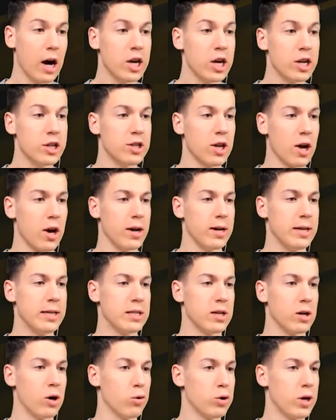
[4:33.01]
А я не знаю,
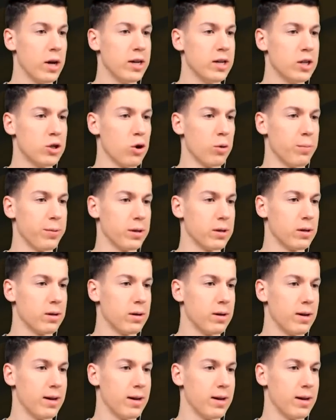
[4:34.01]
есть, а у тебя есть опыт?